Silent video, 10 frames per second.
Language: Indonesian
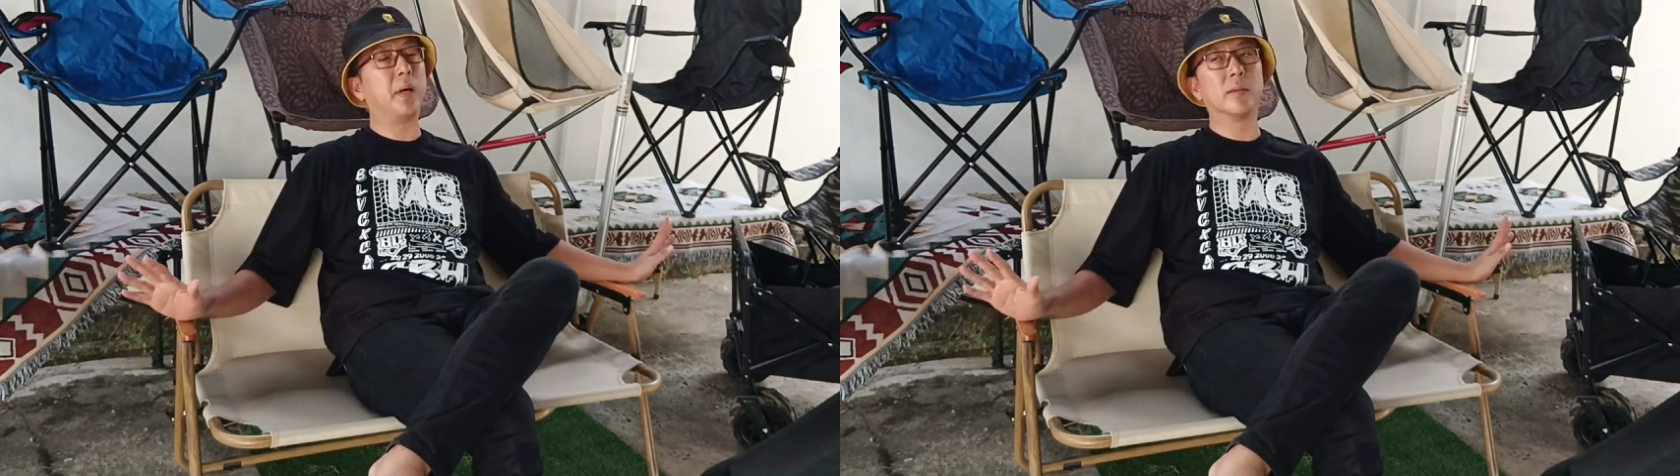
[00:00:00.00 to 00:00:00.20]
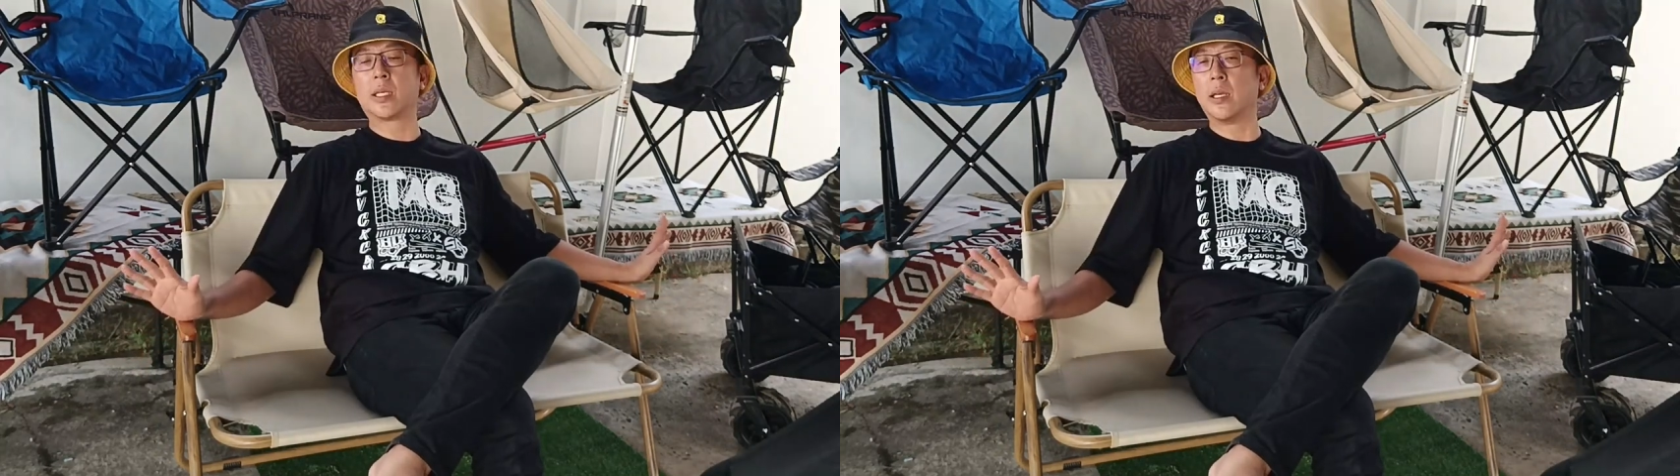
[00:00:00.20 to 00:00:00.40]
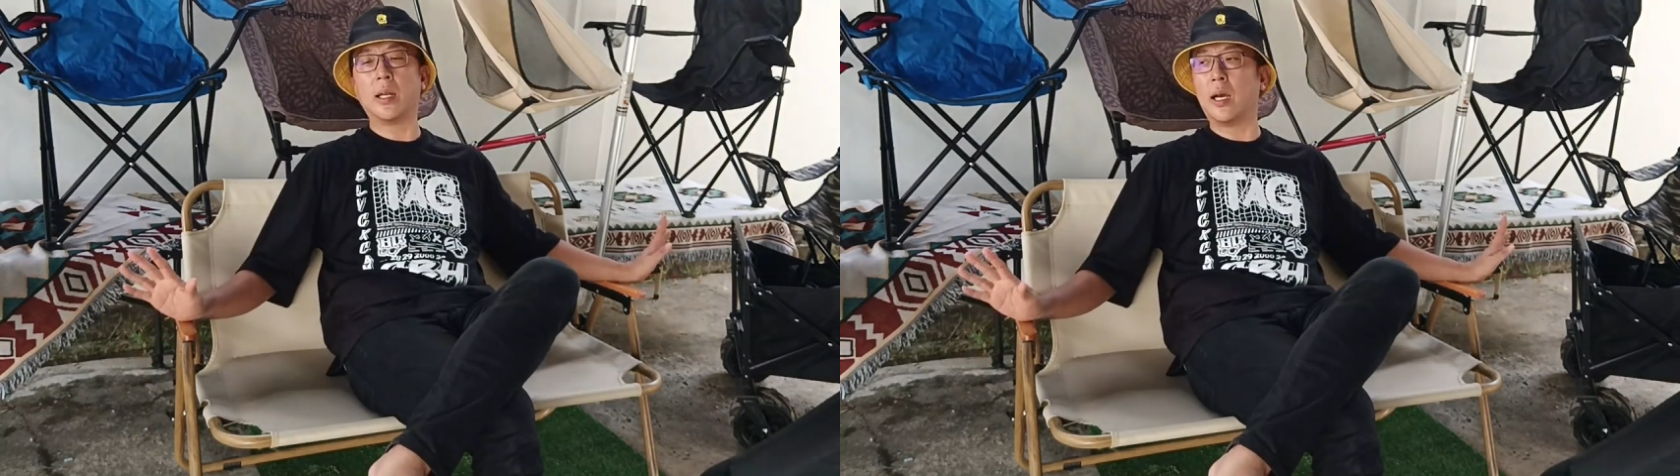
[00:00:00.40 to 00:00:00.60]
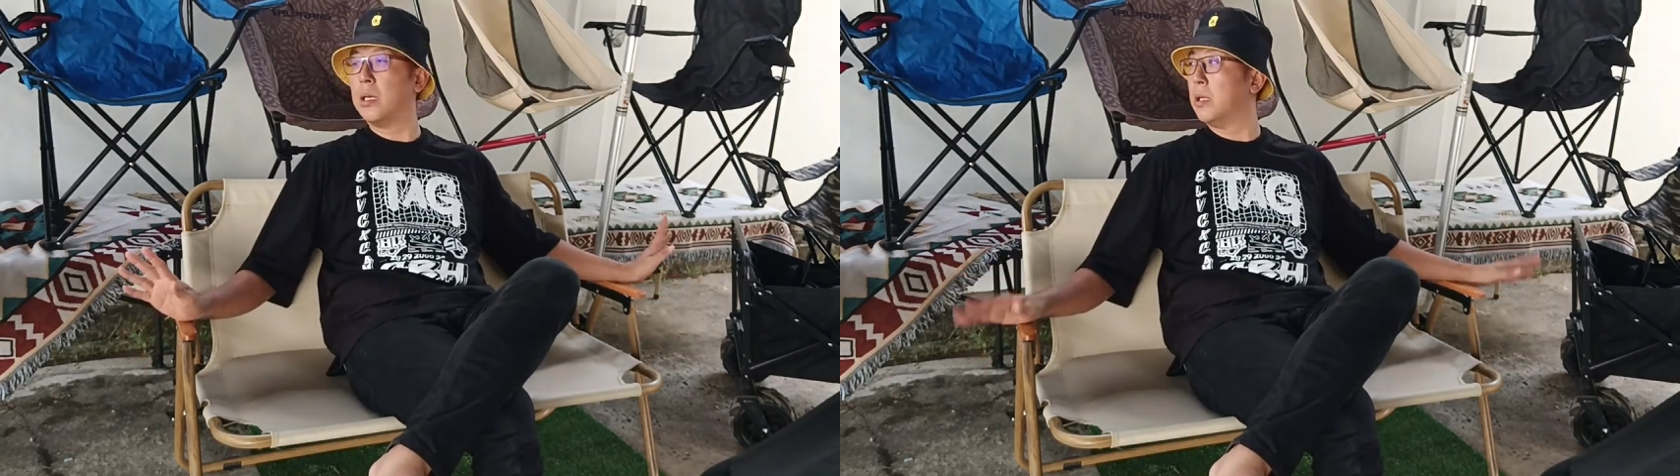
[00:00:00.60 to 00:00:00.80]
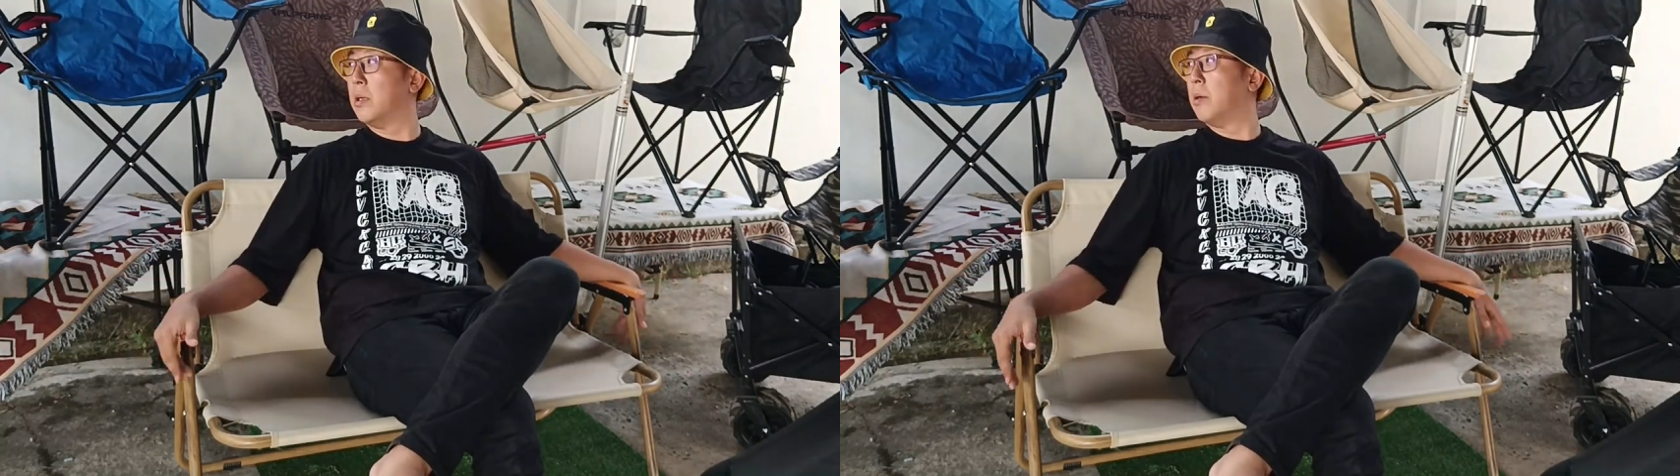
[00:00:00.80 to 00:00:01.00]
bulky
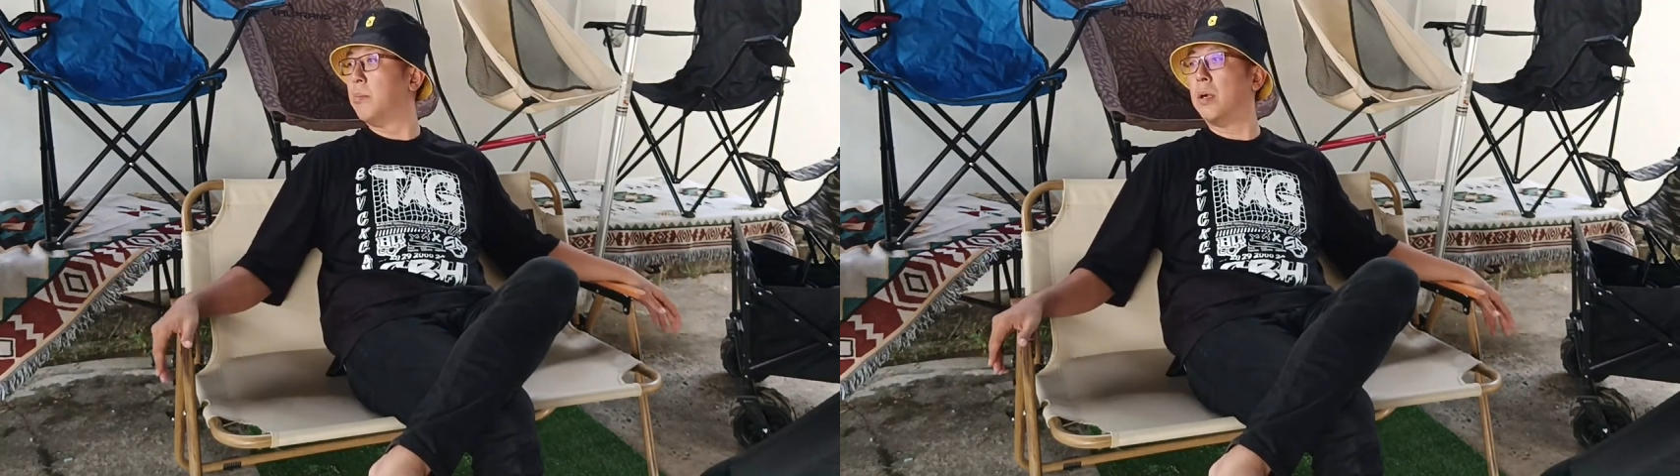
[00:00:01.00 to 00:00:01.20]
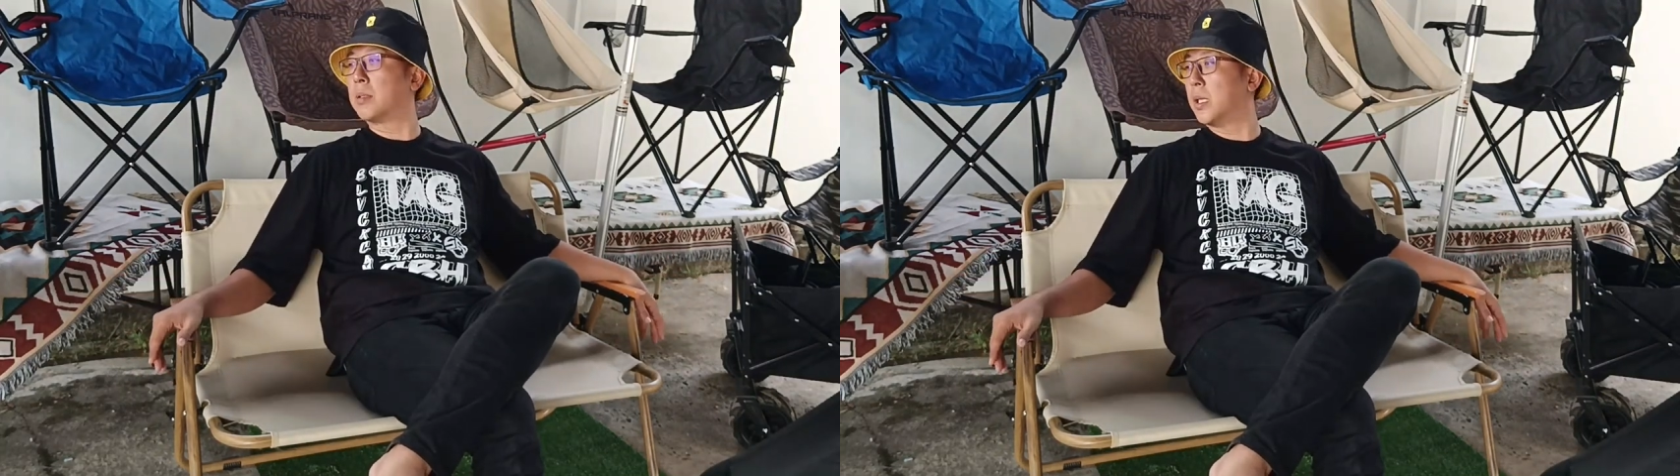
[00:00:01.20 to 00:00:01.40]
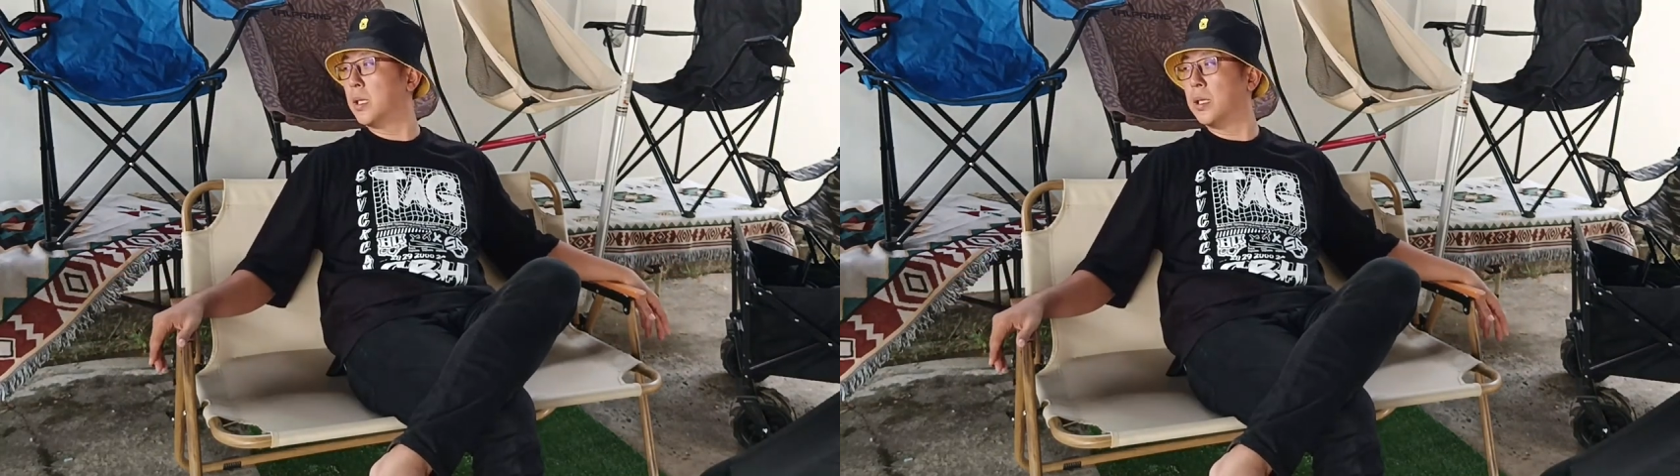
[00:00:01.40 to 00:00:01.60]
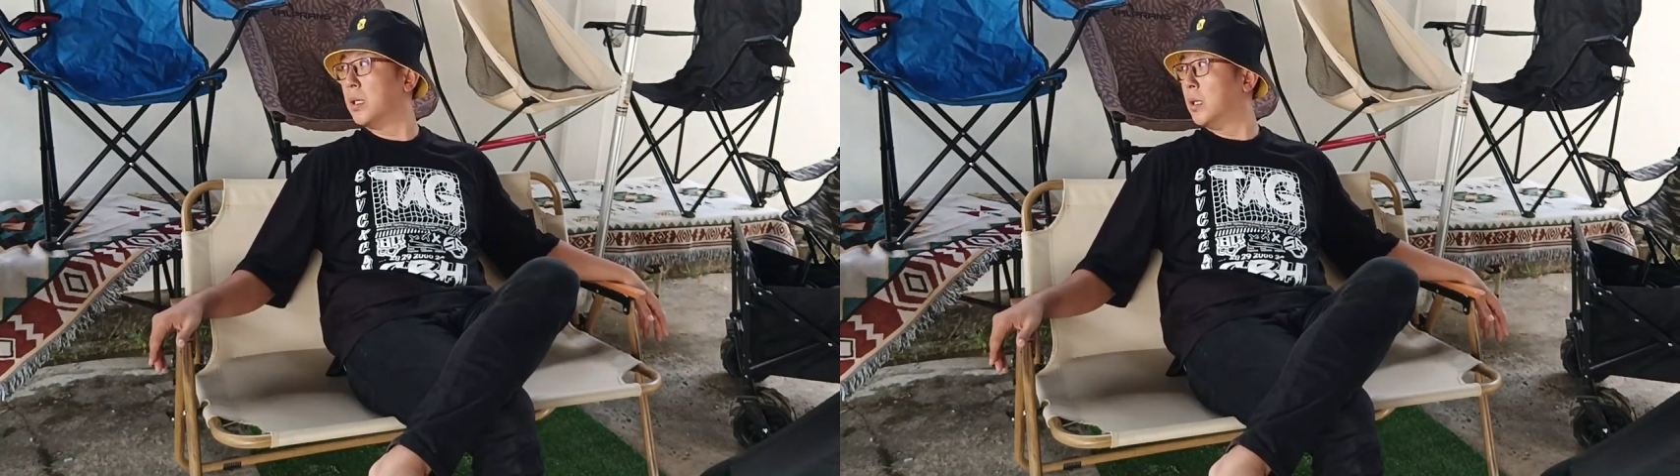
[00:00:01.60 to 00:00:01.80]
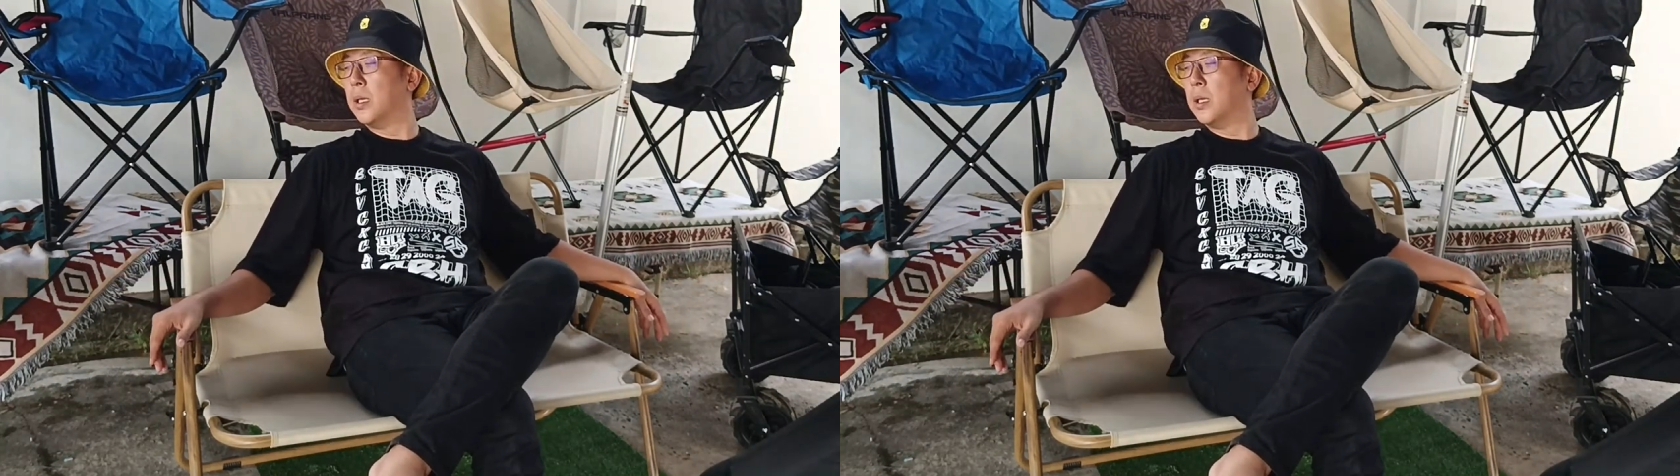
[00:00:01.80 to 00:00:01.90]
lah, bulky.